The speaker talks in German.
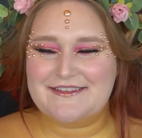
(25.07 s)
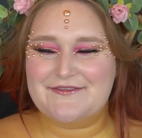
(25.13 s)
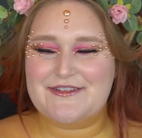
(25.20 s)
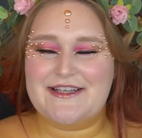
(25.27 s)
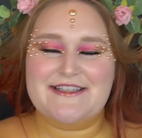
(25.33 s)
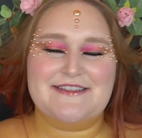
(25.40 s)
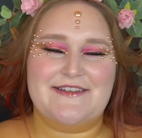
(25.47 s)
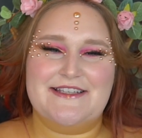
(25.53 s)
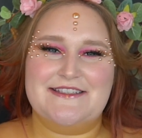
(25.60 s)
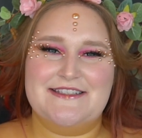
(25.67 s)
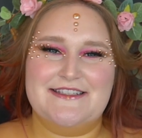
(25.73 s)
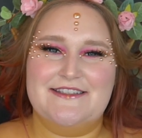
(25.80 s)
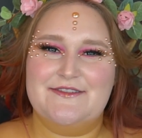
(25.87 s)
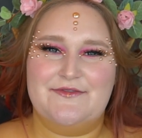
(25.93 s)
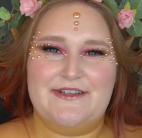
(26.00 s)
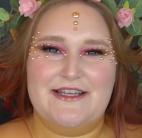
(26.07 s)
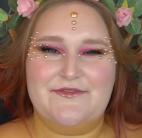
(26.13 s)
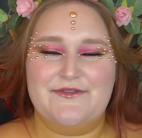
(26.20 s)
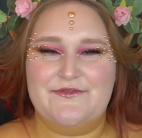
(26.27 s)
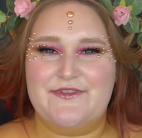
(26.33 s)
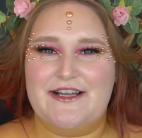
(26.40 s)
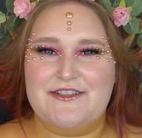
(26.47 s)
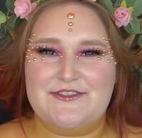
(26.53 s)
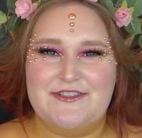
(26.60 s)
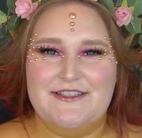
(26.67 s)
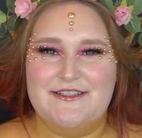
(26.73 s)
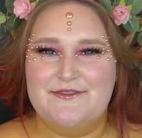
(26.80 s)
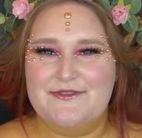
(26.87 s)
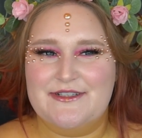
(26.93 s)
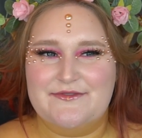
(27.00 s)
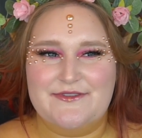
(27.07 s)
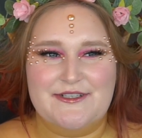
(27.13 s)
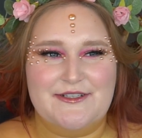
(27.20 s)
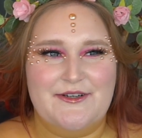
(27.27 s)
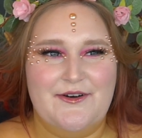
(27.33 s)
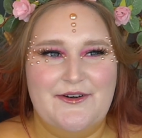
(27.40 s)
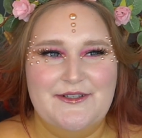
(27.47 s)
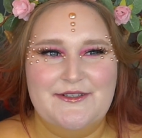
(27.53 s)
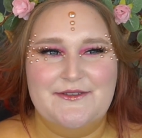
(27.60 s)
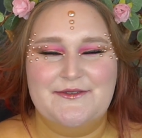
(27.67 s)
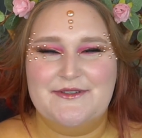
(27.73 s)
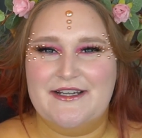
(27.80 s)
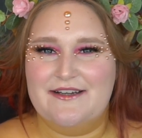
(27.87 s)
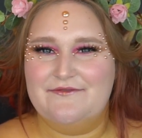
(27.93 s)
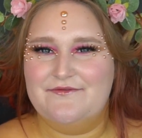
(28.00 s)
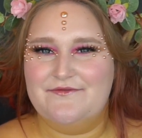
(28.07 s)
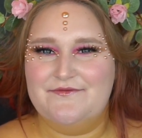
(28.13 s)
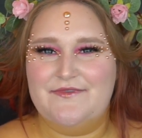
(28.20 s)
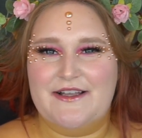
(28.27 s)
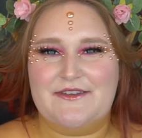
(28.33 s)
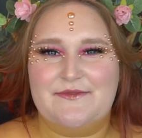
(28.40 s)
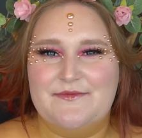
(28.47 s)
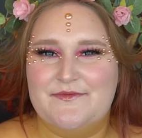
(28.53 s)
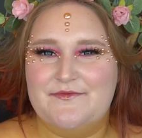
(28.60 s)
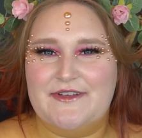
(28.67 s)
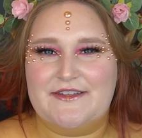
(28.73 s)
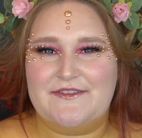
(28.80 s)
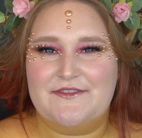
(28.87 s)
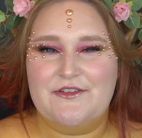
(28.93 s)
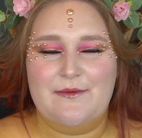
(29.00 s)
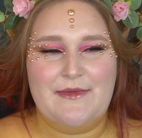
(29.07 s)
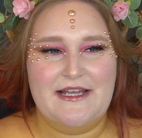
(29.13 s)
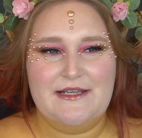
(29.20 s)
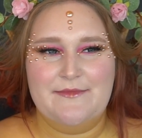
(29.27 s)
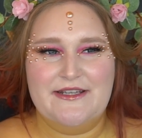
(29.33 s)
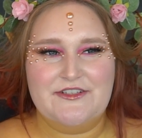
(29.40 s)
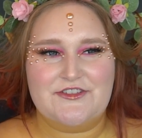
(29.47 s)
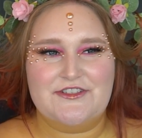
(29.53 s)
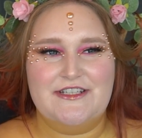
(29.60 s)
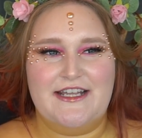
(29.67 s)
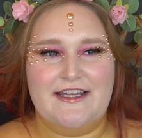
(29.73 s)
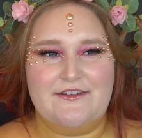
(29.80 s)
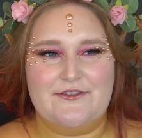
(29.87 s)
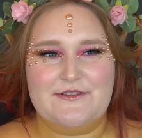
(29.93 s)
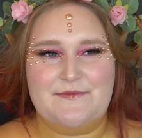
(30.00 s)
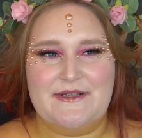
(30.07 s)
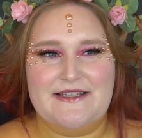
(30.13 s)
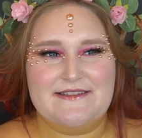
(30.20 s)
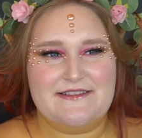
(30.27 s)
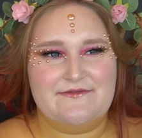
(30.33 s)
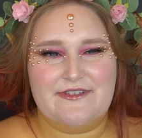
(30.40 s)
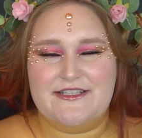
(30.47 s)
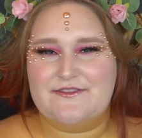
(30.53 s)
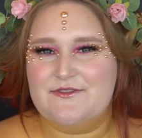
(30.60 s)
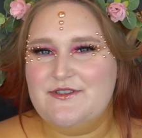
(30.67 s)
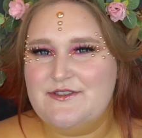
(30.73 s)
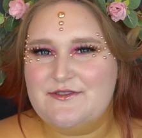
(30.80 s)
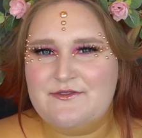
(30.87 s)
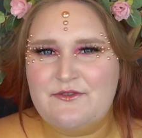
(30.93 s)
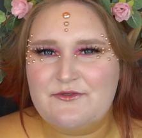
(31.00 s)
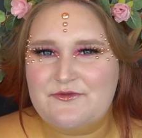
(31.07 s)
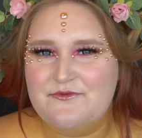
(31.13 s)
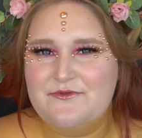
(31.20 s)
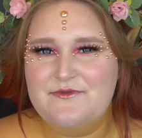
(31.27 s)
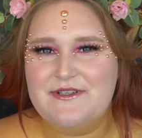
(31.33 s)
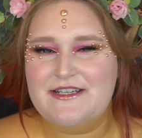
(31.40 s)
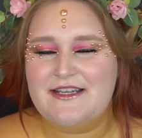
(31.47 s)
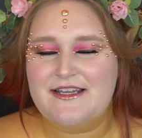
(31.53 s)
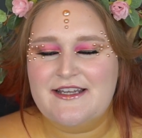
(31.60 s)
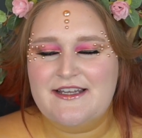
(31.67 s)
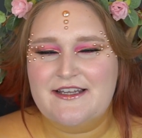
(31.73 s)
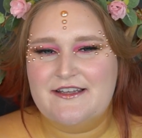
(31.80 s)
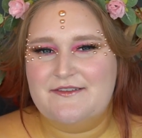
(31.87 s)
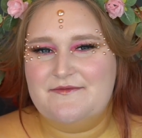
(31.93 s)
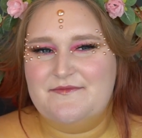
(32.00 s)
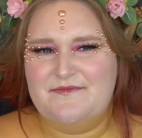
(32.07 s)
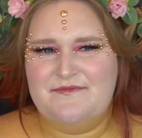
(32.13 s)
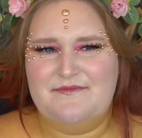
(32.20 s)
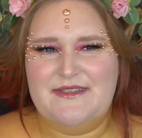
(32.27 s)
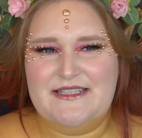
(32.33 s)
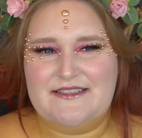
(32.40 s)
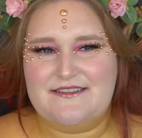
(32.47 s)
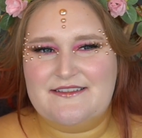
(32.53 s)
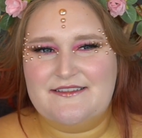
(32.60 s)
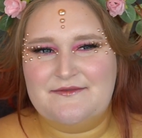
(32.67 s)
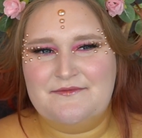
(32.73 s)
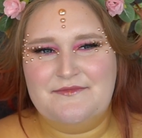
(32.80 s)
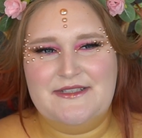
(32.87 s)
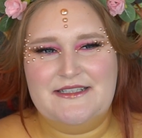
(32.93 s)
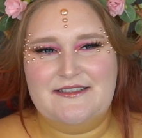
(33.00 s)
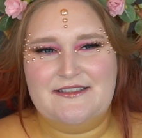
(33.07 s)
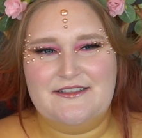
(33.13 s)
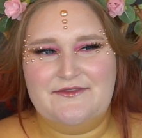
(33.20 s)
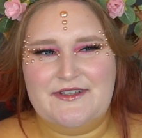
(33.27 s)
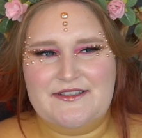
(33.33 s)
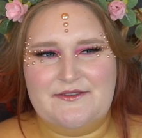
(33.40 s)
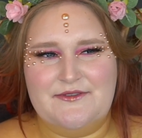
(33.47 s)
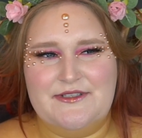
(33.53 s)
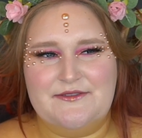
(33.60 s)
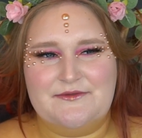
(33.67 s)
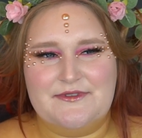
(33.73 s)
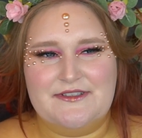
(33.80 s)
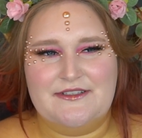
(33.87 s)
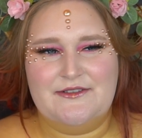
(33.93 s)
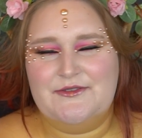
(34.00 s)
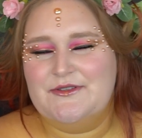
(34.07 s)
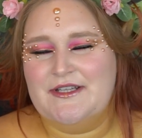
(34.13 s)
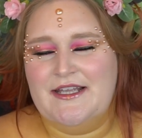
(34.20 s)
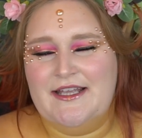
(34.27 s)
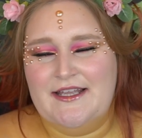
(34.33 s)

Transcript: das heißt, weiß nicht, vielleicht für Fasching oder für die Con oder was, was normale Menschen, die keine Cosplayer sind, vielleicht sonst so tun. Mit, mit, ich weiß auch nicht so genau.